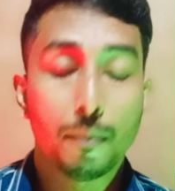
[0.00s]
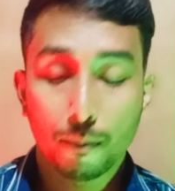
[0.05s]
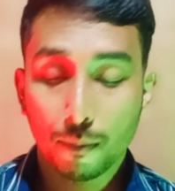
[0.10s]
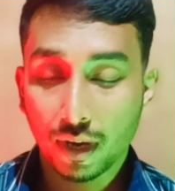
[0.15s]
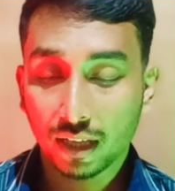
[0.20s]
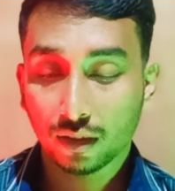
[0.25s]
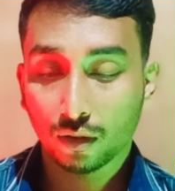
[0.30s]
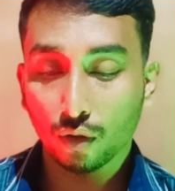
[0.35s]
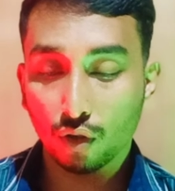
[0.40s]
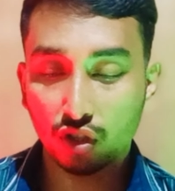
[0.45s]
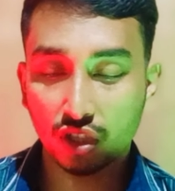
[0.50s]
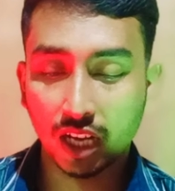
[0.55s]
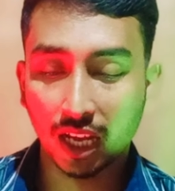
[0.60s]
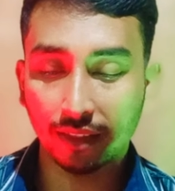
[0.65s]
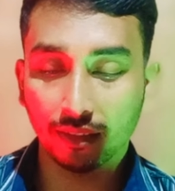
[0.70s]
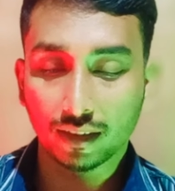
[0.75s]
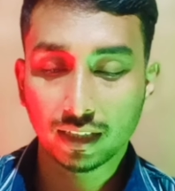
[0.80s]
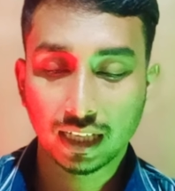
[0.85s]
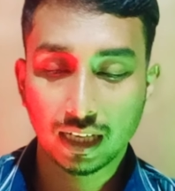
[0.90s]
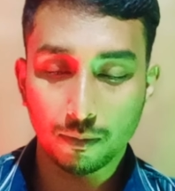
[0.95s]
মাত্র সাত
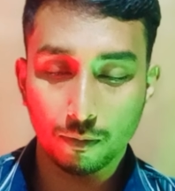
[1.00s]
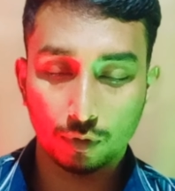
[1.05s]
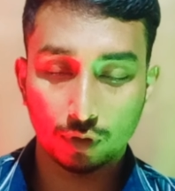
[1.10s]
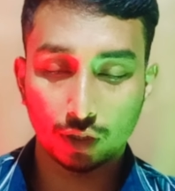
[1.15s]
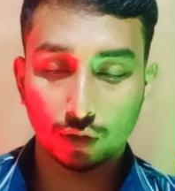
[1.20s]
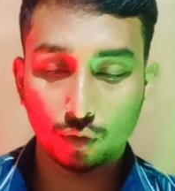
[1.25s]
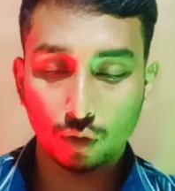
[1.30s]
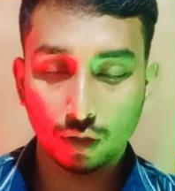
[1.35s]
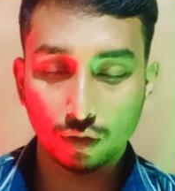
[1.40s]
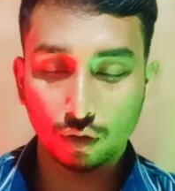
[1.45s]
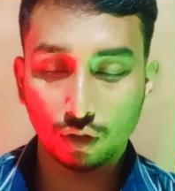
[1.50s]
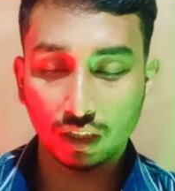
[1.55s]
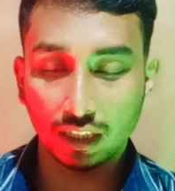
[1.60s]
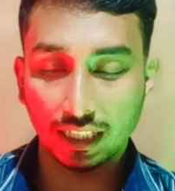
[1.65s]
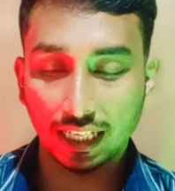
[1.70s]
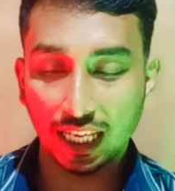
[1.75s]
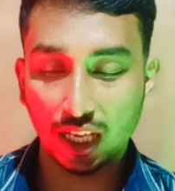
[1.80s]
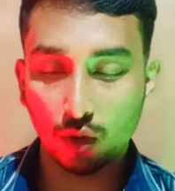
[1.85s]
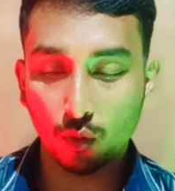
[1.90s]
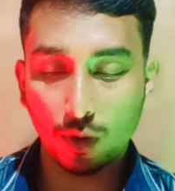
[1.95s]
দিনের মধ্যে তো যদি
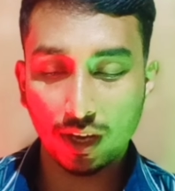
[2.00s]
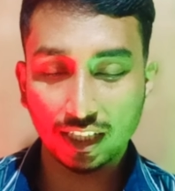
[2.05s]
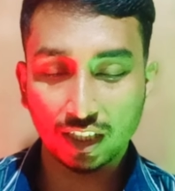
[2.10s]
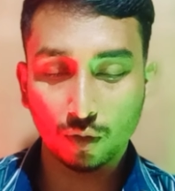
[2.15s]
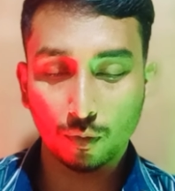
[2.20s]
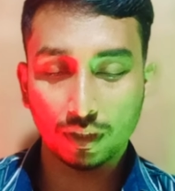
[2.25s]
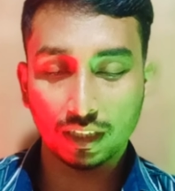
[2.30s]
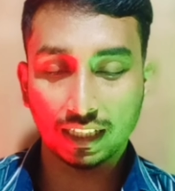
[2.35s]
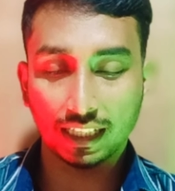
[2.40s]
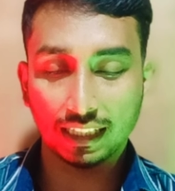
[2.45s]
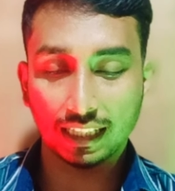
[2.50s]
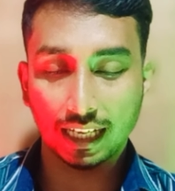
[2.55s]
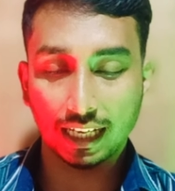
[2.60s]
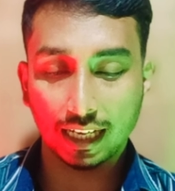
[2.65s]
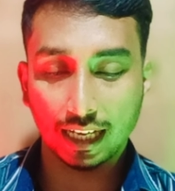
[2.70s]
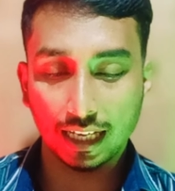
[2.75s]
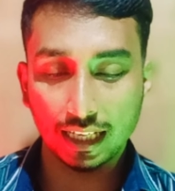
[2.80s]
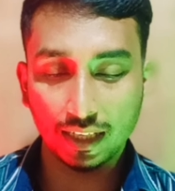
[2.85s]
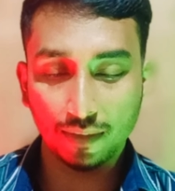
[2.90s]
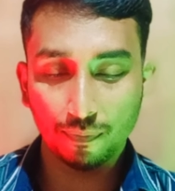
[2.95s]
ডে ওয়াইজ তোমাদেরকে
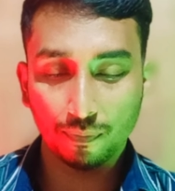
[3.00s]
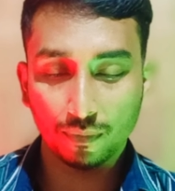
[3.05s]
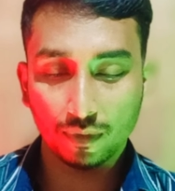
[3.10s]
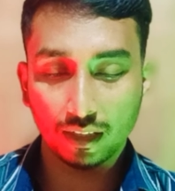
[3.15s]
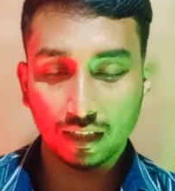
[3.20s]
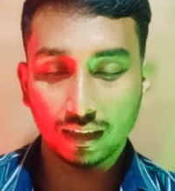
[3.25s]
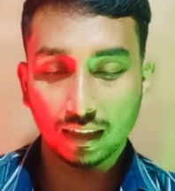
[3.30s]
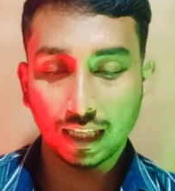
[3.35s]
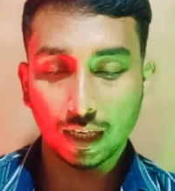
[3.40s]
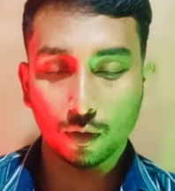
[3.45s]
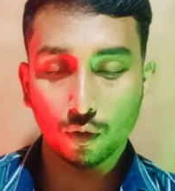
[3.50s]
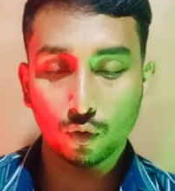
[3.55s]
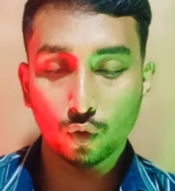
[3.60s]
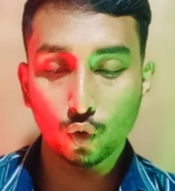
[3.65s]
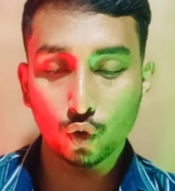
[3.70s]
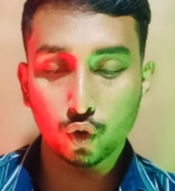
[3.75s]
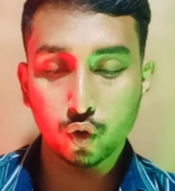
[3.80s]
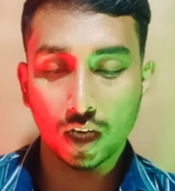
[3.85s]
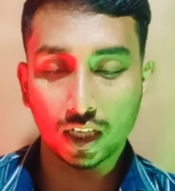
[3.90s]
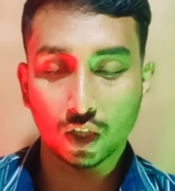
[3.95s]
দেখাই দেখো
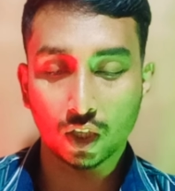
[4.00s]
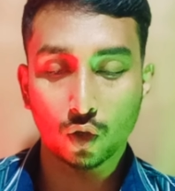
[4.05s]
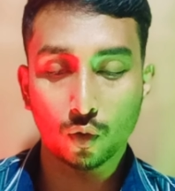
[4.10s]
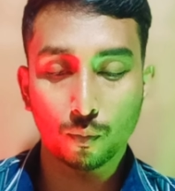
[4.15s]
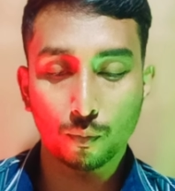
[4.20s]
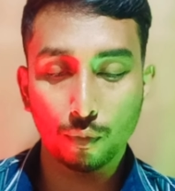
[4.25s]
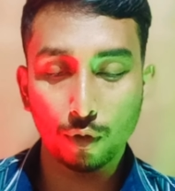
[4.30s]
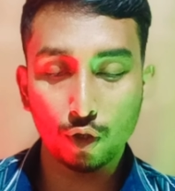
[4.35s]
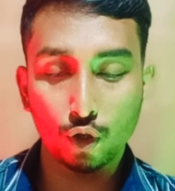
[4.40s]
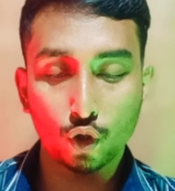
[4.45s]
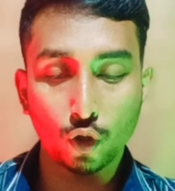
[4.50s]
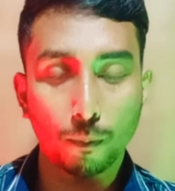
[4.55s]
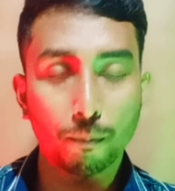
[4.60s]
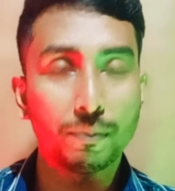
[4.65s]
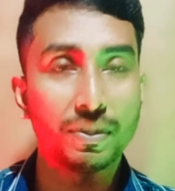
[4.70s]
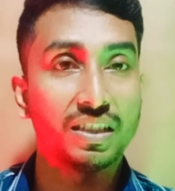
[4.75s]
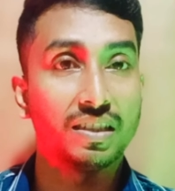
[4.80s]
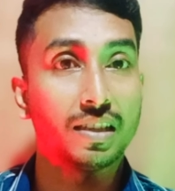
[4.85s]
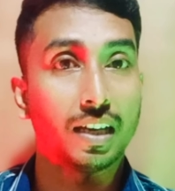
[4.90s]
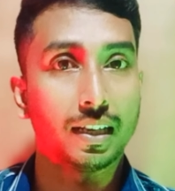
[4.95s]
দুশো আটানব্বই
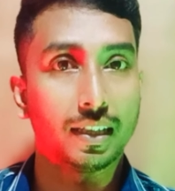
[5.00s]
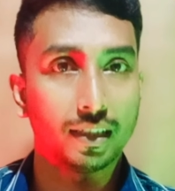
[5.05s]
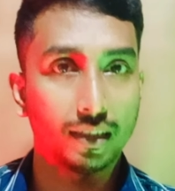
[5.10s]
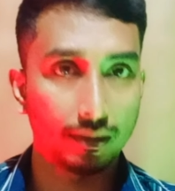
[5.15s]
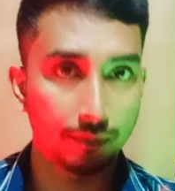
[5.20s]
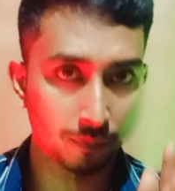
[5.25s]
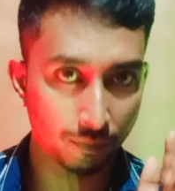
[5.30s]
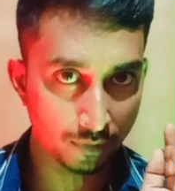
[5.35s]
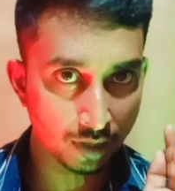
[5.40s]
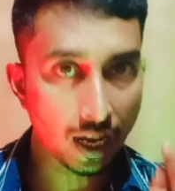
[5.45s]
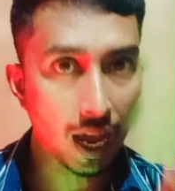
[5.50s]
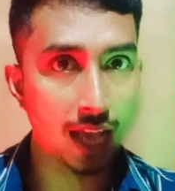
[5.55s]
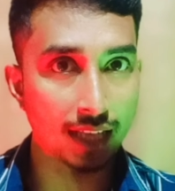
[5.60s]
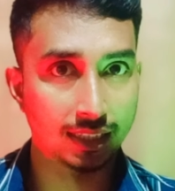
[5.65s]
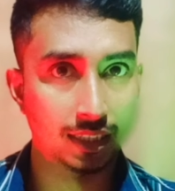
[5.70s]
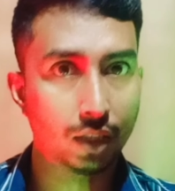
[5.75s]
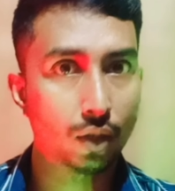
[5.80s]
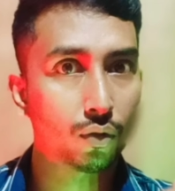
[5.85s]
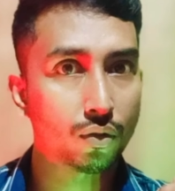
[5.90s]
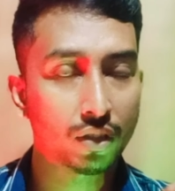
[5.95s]
চব্বিশ তারিখ
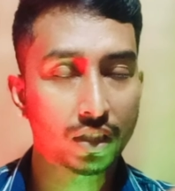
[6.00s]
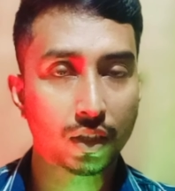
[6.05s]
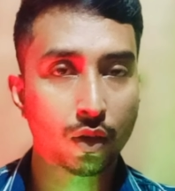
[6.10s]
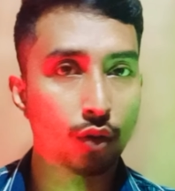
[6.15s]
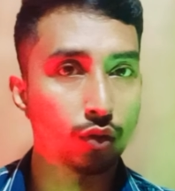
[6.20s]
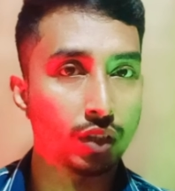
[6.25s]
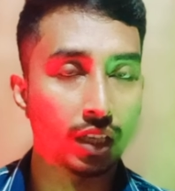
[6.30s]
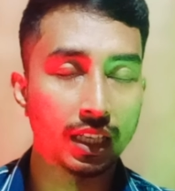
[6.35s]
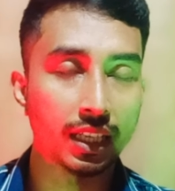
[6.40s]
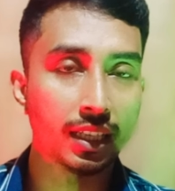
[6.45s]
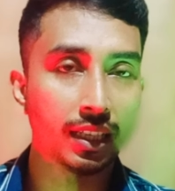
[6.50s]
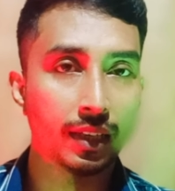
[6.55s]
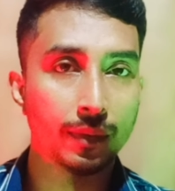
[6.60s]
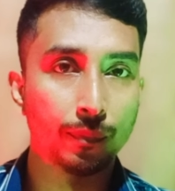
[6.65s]
আজকে হচ্ছে কত তারিখ